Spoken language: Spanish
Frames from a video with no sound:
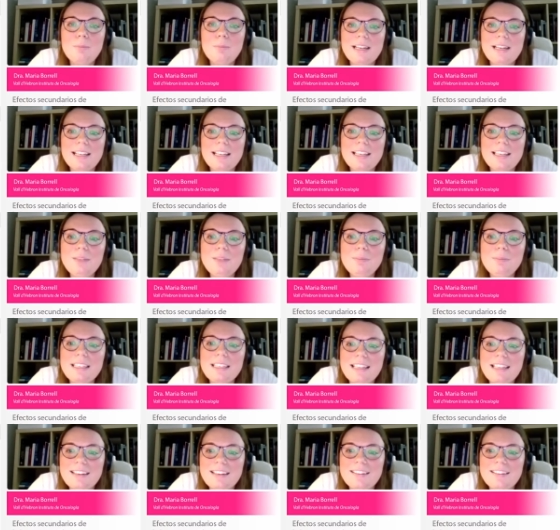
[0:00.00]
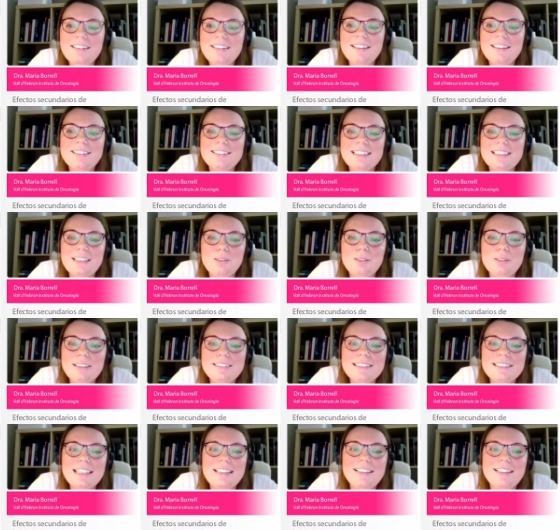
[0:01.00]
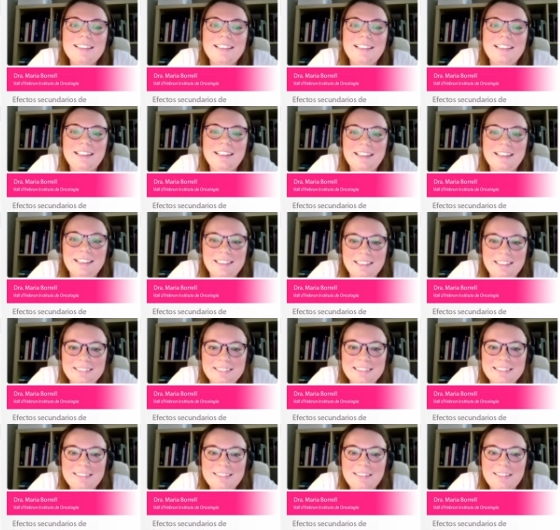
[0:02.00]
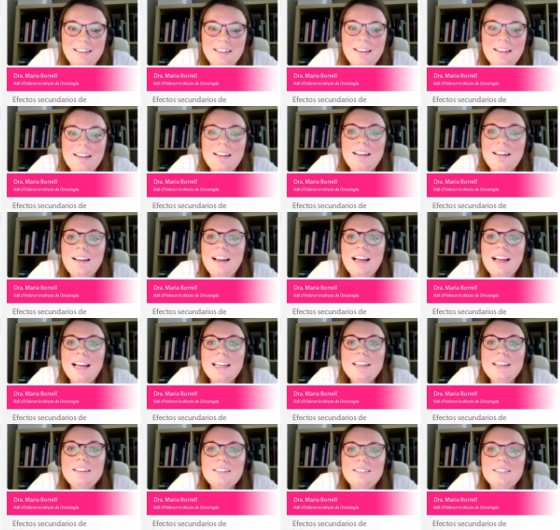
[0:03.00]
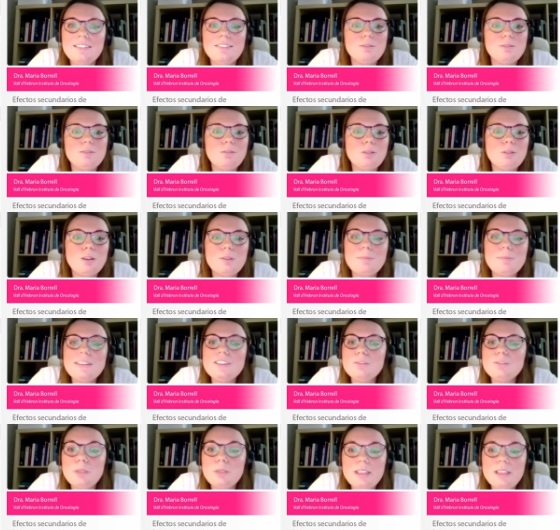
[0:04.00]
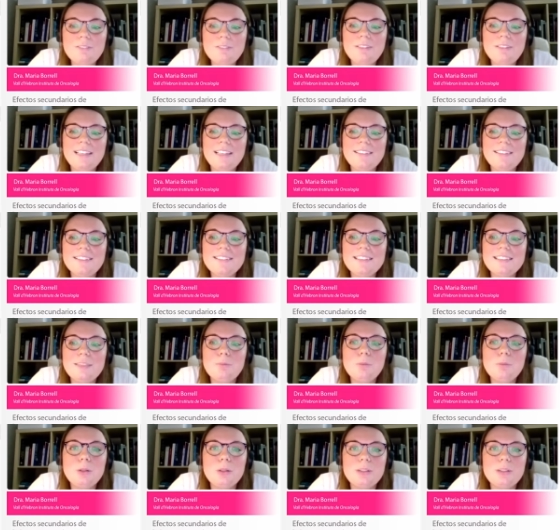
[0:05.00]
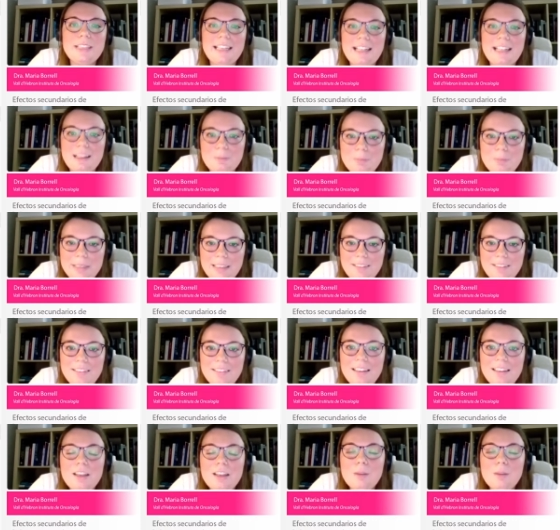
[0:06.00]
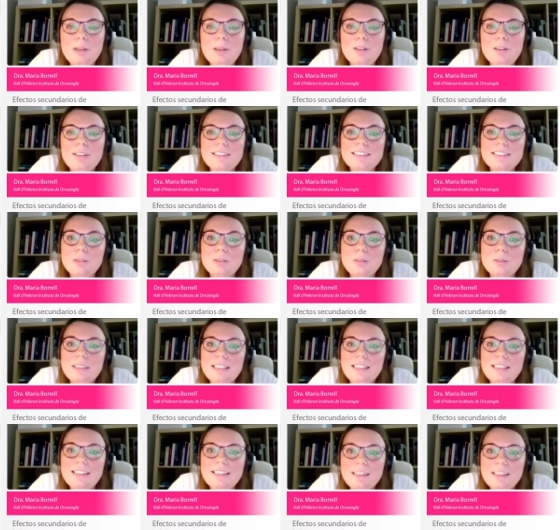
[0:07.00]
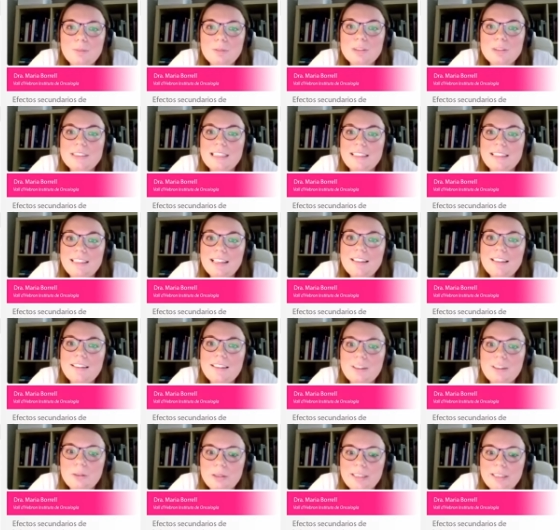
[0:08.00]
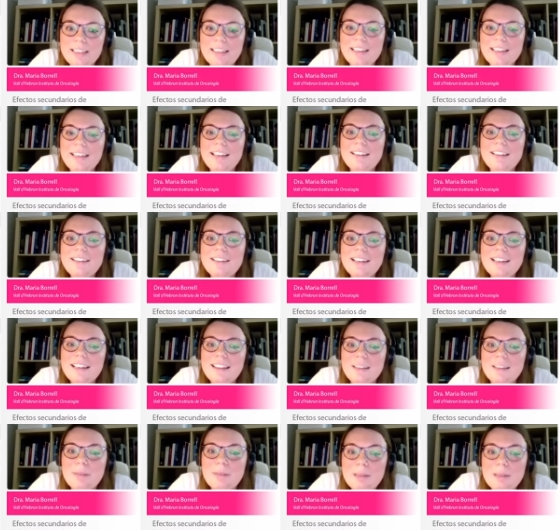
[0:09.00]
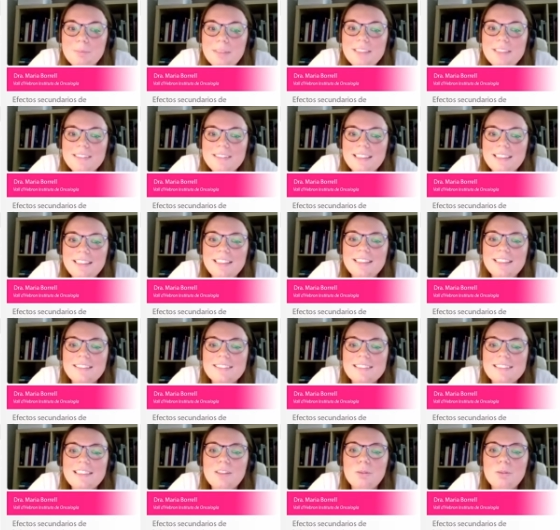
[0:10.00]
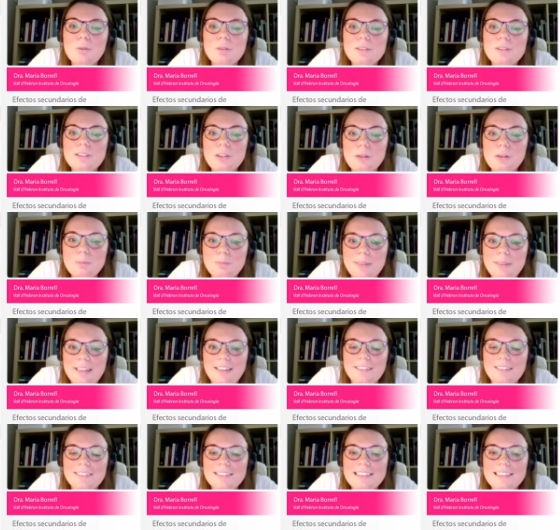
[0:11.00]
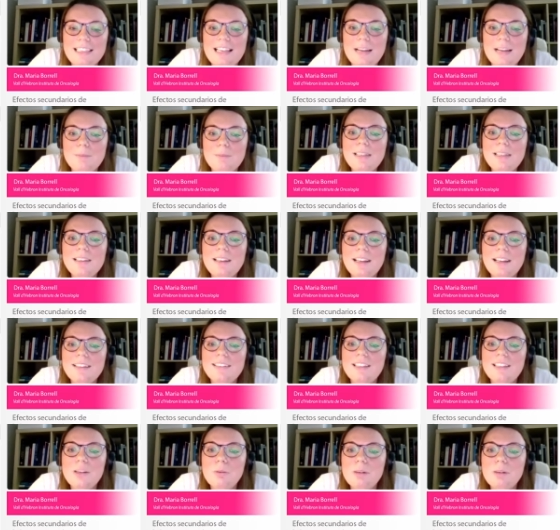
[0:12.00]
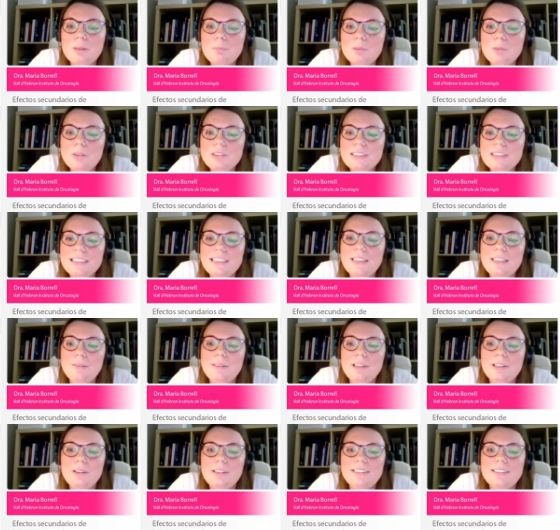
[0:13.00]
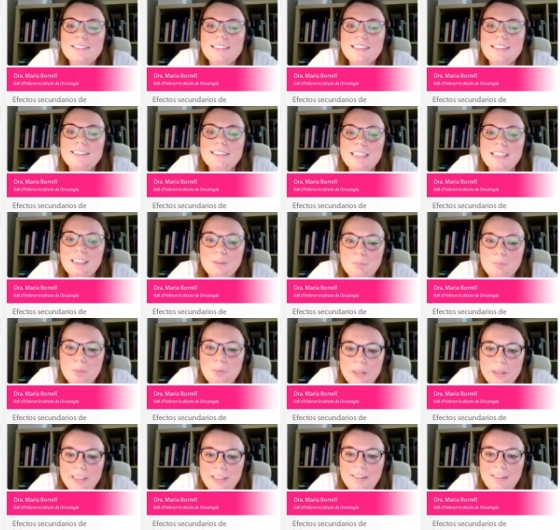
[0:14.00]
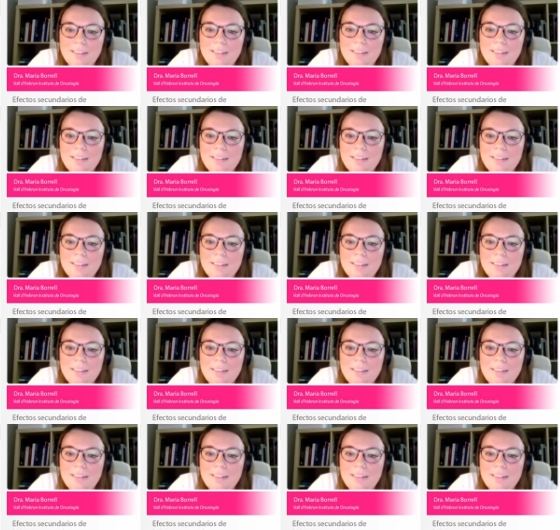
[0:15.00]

para eliminar las células cancerígenas. Hay formas muy diferentes de inmunoterapia, pero las que utilizamos a día de hoy en cáncer de mama tienen este nombre. Se llaman anticuerpos inhibidores de checkpoint.